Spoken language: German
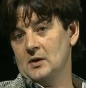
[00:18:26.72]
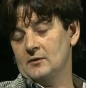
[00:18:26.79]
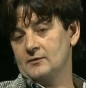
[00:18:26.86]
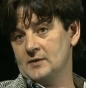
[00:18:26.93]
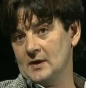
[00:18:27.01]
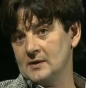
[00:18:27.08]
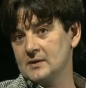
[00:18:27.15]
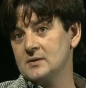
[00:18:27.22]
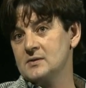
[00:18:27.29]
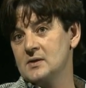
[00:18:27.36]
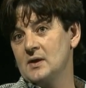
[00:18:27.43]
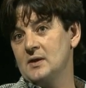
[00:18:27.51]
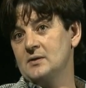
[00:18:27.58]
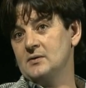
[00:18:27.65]
Auf der anderen
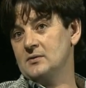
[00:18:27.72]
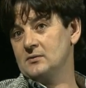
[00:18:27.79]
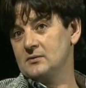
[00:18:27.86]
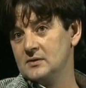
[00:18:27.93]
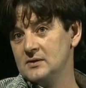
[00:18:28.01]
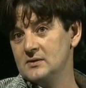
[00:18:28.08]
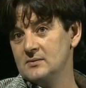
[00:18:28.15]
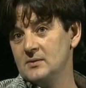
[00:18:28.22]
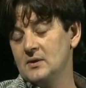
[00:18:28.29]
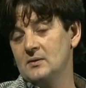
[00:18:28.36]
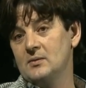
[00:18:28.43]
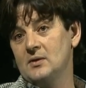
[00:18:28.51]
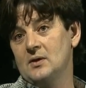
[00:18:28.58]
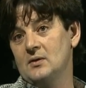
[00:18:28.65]
Seite Liebe,
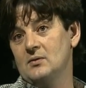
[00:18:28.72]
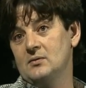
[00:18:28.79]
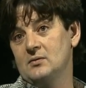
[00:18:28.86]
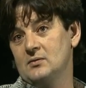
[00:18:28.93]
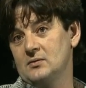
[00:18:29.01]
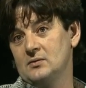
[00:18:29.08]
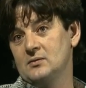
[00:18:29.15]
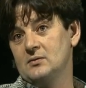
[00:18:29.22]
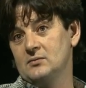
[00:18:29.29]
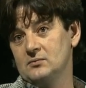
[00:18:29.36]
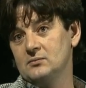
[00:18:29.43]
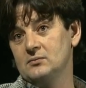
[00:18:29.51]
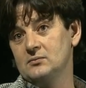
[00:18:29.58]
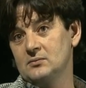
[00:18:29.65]
aber auch äh,
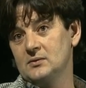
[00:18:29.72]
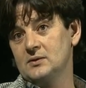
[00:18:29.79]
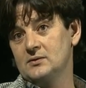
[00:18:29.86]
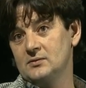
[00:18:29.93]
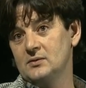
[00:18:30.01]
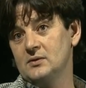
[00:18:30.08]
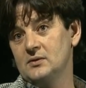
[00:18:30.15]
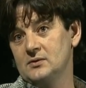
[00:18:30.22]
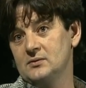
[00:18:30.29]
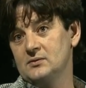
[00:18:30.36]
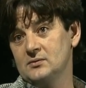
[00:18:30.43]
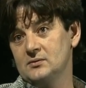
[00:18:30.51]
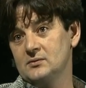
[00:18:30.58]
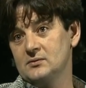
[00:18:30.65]

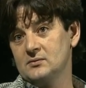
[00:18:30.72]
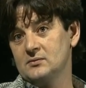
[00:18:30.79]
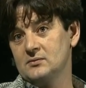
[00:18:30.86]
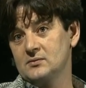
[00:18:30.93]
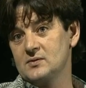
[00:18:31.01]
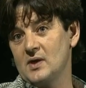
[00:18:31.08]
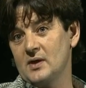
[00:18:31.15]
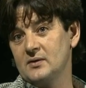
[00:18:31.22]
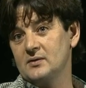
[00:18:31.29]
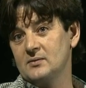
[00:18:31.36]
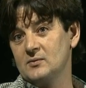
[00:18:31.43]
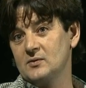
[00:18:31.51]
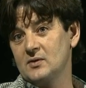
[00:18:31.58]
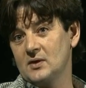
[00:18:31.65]
natürlich äh, zu einer
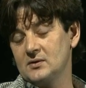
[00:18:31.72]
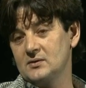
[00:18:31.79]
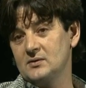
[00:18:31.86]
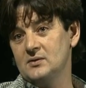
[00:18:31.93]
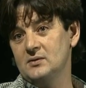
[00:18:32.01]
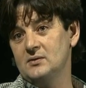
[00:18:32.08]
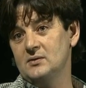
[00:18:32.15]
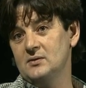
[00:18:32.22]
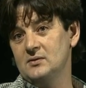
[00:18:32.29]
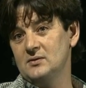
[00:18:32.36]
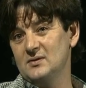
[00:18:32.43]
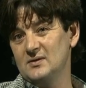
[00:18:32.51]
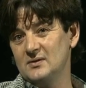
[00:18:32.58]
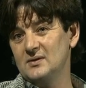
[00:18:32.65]
Demokratie,
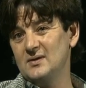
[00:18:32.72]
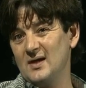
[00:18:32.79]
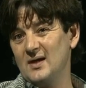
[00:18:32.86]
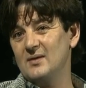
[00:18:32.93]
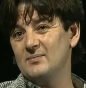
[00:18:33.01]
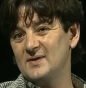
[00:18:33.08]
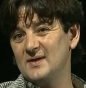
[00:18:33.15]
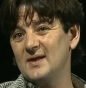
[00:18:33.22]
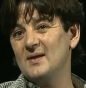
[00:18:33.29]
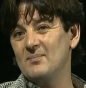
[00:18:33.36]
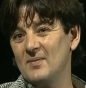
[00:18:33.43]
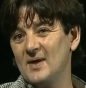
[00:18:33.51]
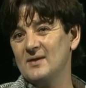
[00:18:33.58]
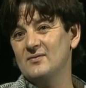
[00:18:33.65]
in, innerhalb der
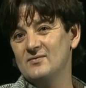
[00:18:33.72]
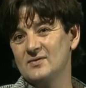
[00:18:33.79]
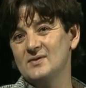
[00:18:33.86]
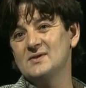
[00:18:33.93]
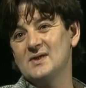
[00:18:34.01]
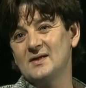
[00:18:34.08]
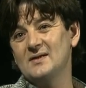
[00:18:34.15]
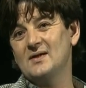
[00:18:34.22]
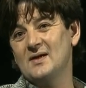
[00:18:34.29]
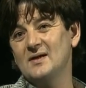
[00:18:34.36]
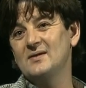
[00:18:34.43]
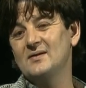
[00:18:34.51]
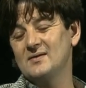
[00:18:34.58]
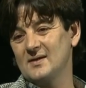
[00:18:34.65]
man für seine
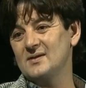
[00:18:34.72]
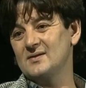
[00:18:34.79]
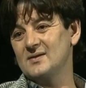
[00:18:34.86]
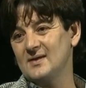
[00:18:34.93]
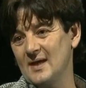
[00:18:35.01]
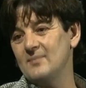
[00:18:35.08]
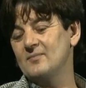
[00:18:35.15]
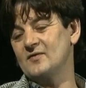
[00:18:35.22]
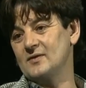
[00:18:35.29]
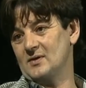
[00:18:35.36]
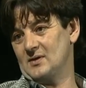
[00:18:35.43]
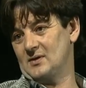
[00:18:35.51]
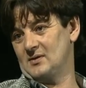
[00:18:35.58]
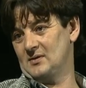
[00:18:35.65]
eigenen Rechte kämpfen
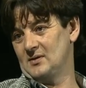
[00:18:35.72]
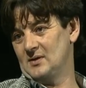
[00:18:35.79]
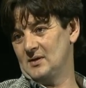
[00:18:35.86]
kann.